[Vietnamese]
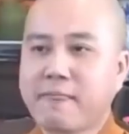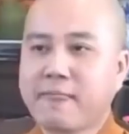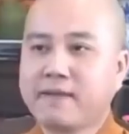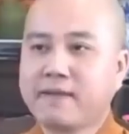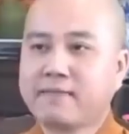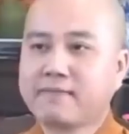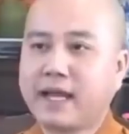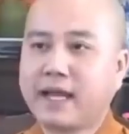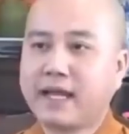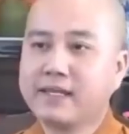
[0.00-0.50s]

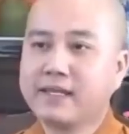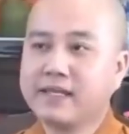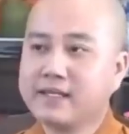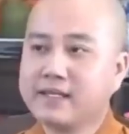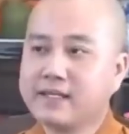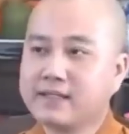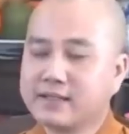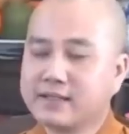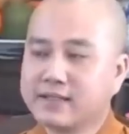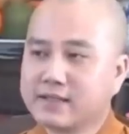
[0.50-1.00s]
tại
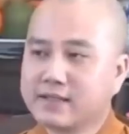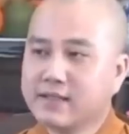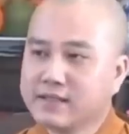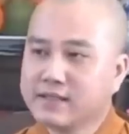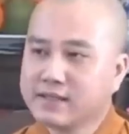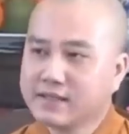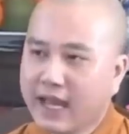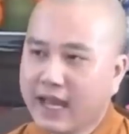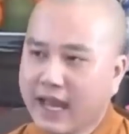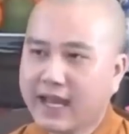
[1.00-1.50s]
vì
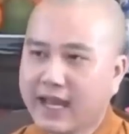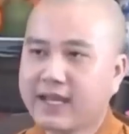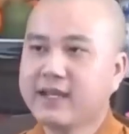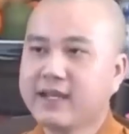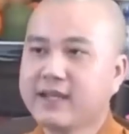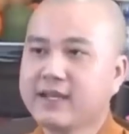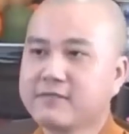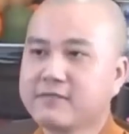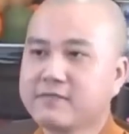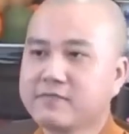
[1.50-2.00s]
thức ăn
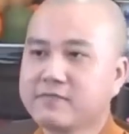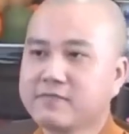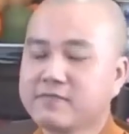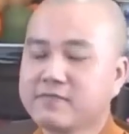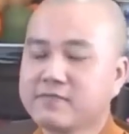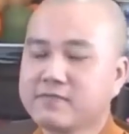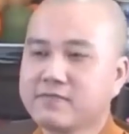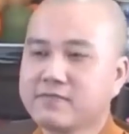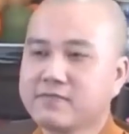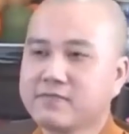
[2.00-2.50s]
á,
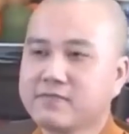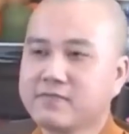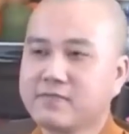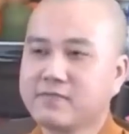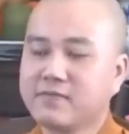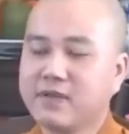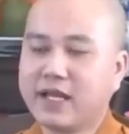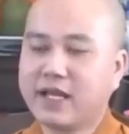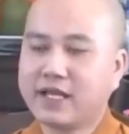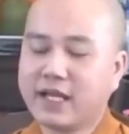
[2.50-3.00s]

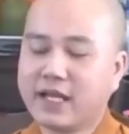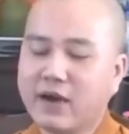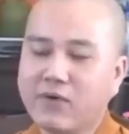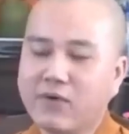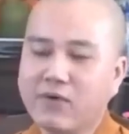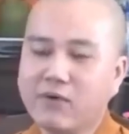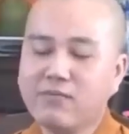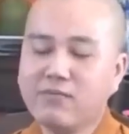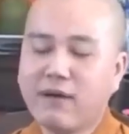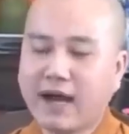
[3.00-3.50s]
là
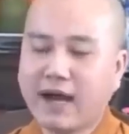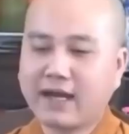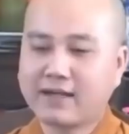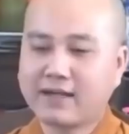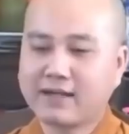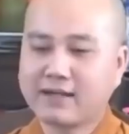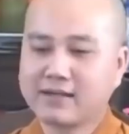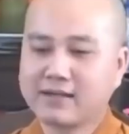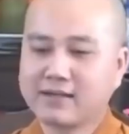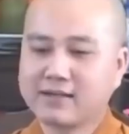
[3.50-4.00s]
nấu
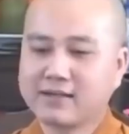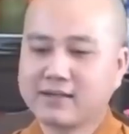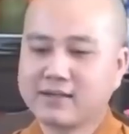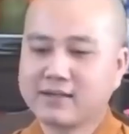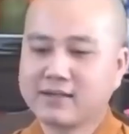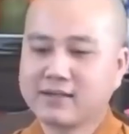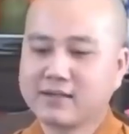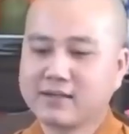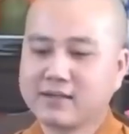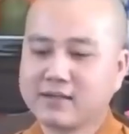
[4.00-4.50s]
bằng
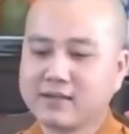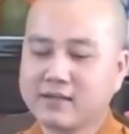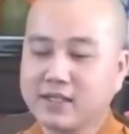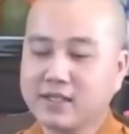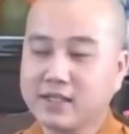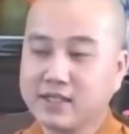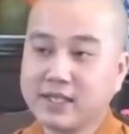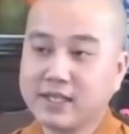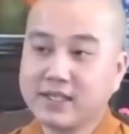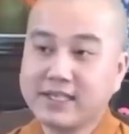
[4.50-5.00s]

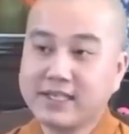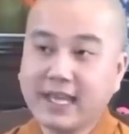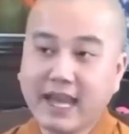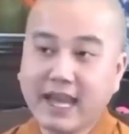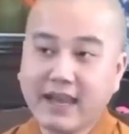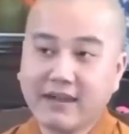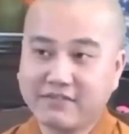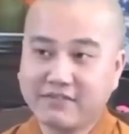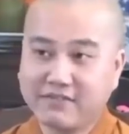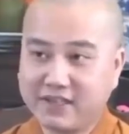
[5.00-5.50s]
những cái
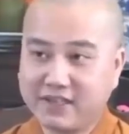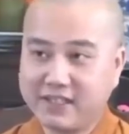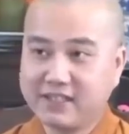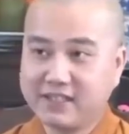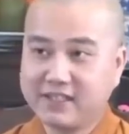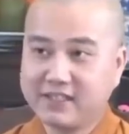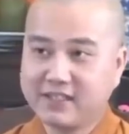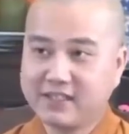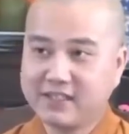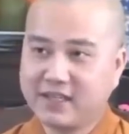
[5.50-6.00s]
gia
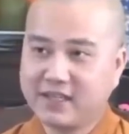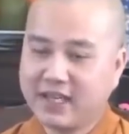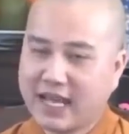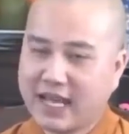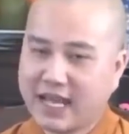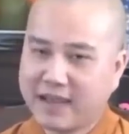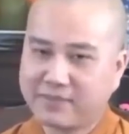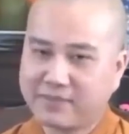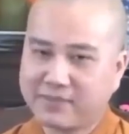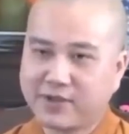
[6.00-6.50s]
vị
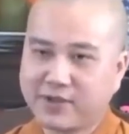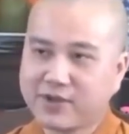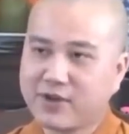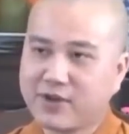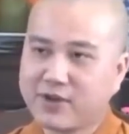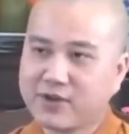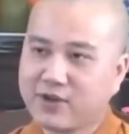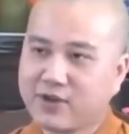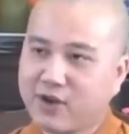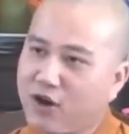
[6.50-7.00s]
làm cho
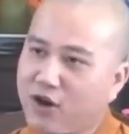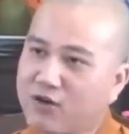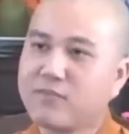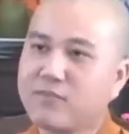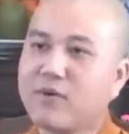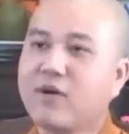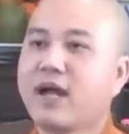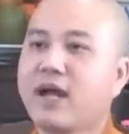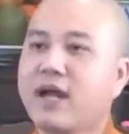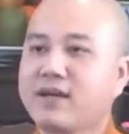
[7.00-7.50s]
nó ngon
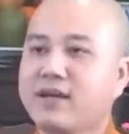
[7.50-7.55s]
món ăn